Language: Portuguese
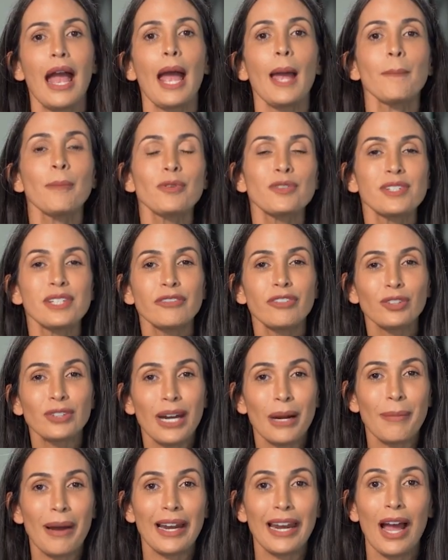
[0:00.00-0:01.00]
É possível
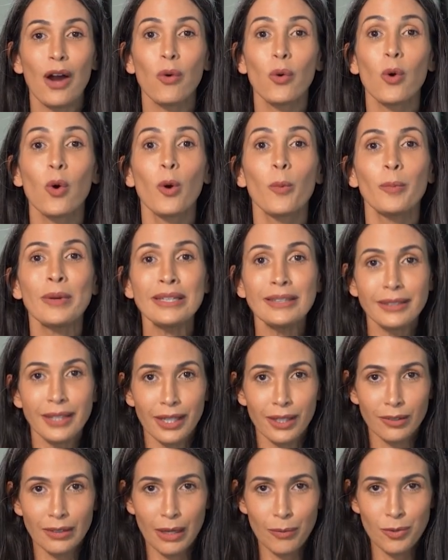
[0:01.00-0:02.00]
trabalhar o corpo
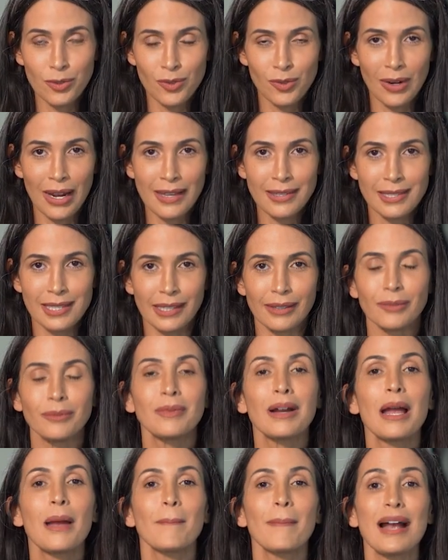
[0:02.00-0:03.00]
inteiro na
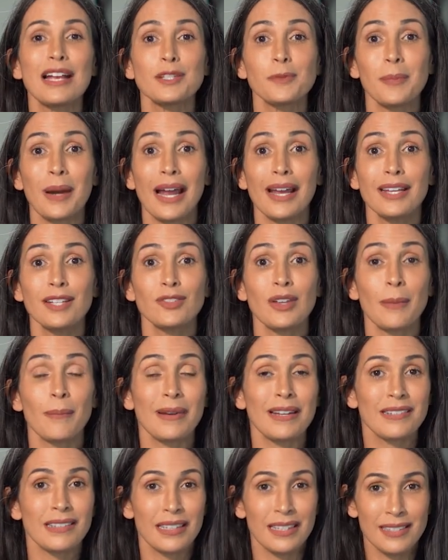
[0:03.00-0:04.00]
musculação, mas para isso a
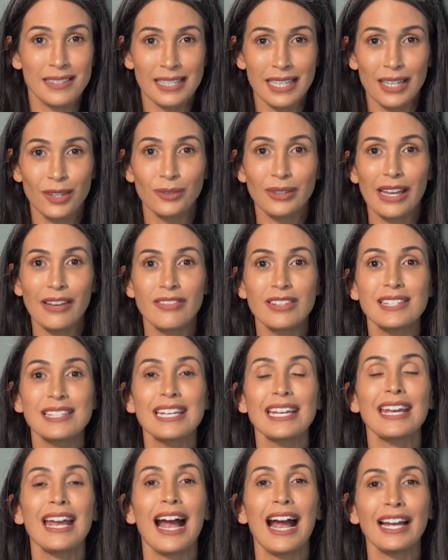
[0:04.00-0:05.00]
prescrição deve
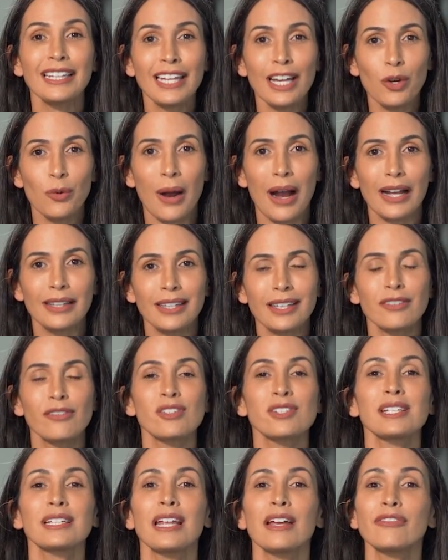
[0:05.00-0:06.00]
ser adequada e
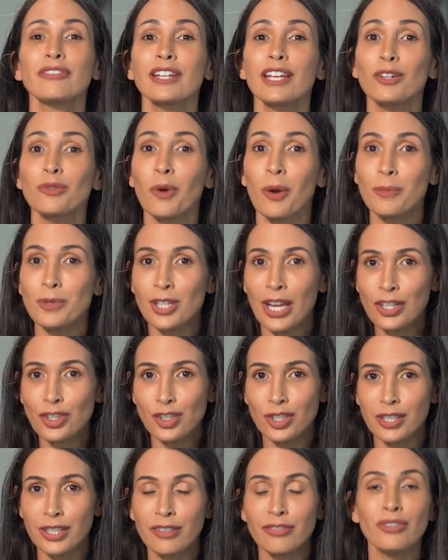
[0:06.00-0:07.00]
você deve ter um
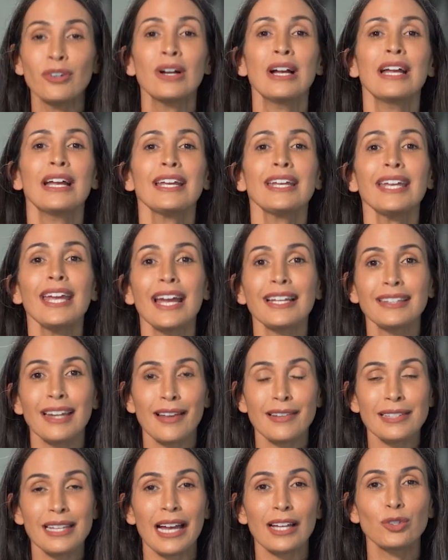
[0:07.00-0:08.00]
objetivo que é
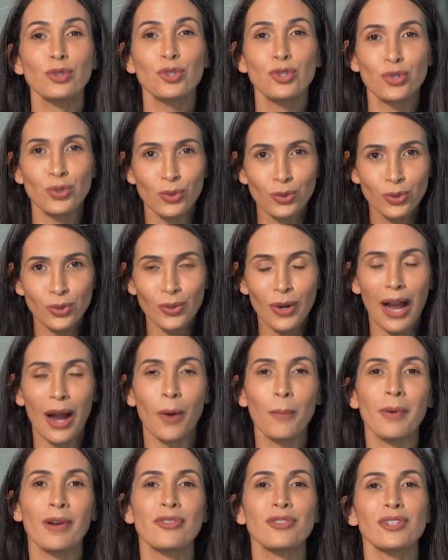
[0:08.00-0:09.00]
traçado junto
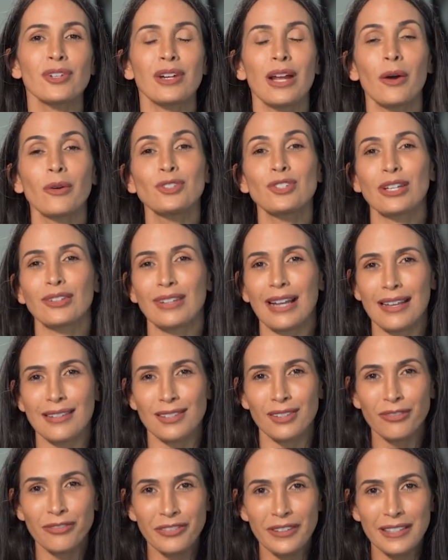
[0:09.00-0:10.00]
ao profissional de
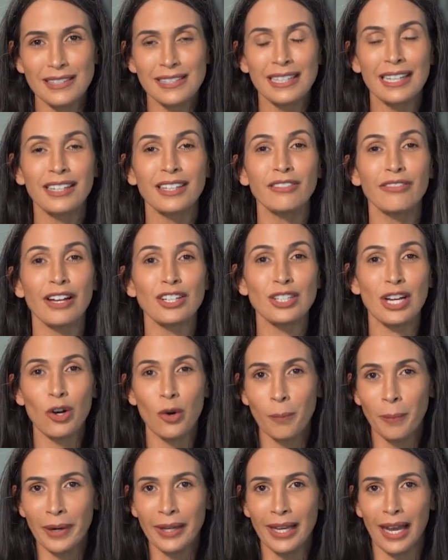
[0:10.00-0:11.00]
educação física que vai te
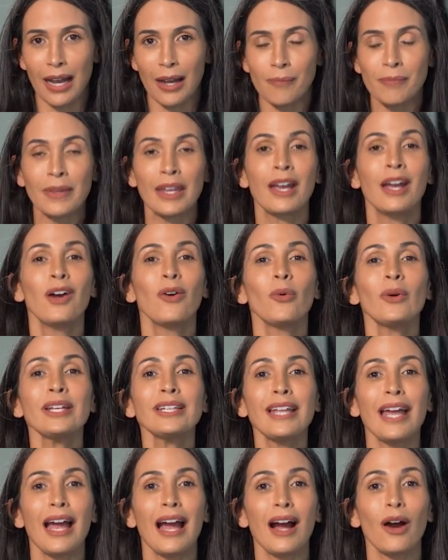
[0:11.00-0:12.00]
acompanhar. O
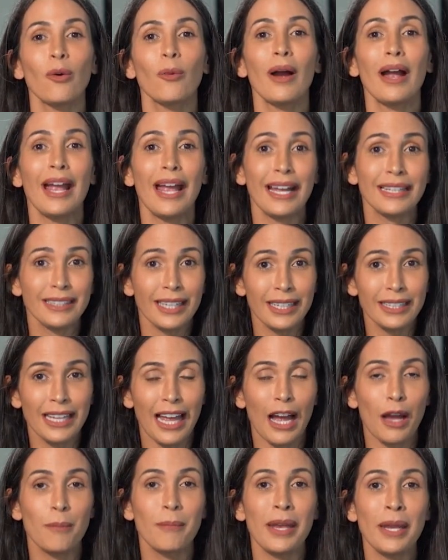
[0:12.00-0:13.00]
ideal é
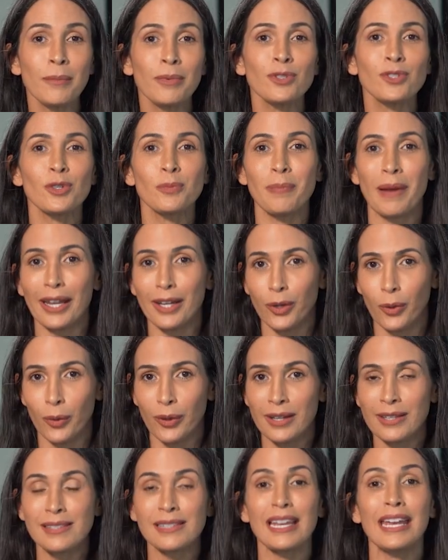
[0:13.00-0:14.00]
treinar membros
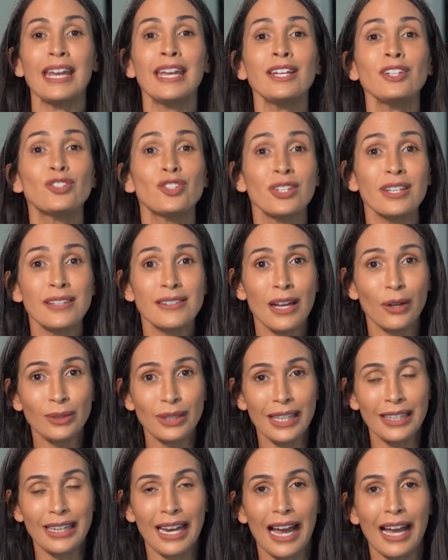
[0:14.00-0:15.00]
superiores em dias
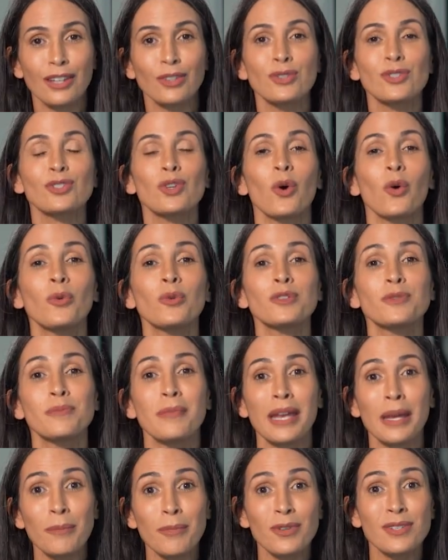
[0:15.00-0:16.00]
alternados com os
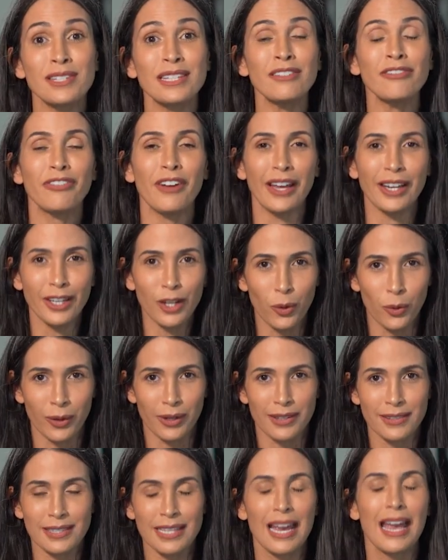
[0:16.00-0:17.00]
membros
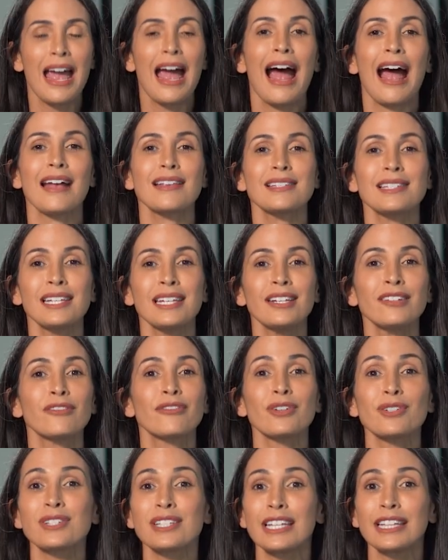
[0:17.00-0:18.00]
inferiores. Assim,
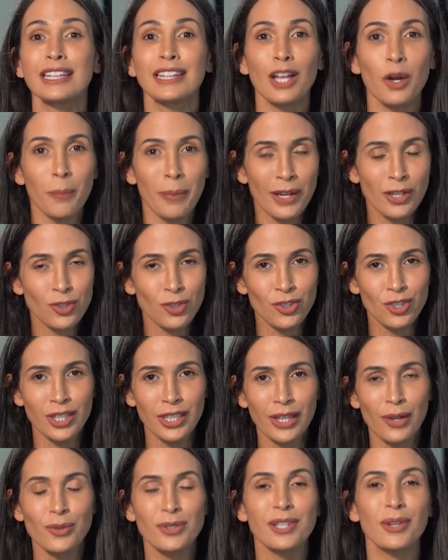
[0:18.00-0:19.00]
você não
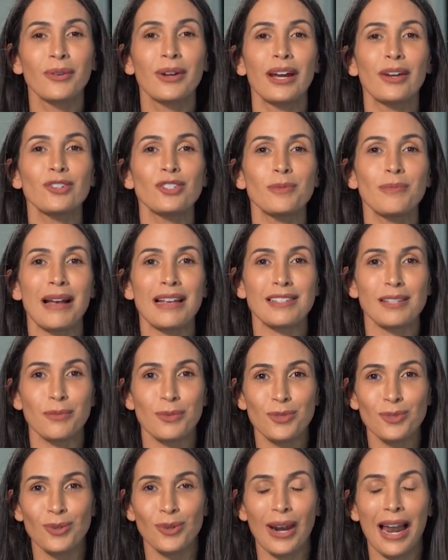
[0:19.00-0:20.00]
prejudica o seu ganho de massa
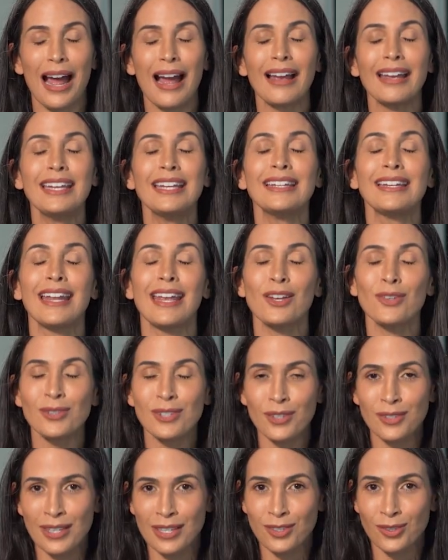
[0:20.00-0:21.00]
muscular e nem os
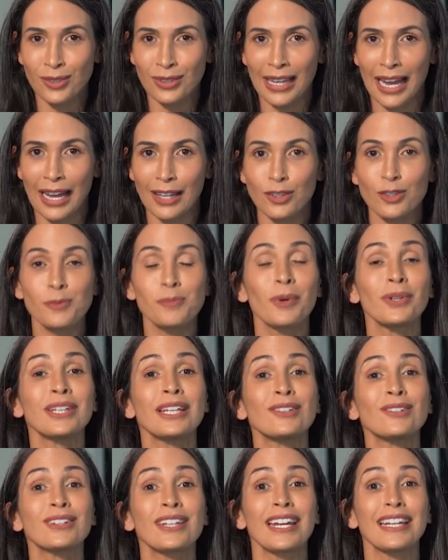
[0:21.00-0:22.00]
seus resultados,
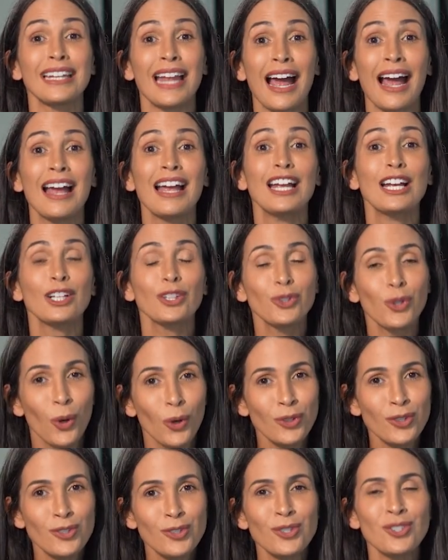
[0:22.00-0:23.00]
podendo treinar
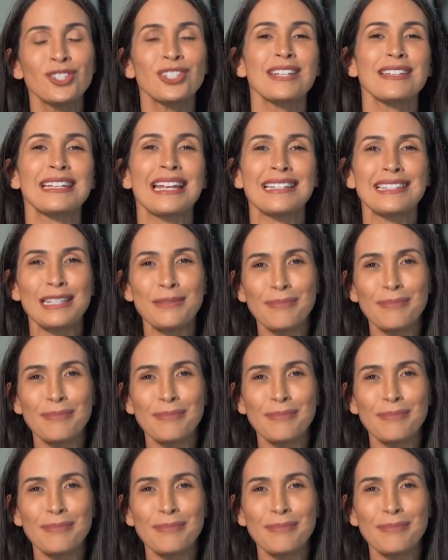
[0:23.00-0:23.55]
todos os dias da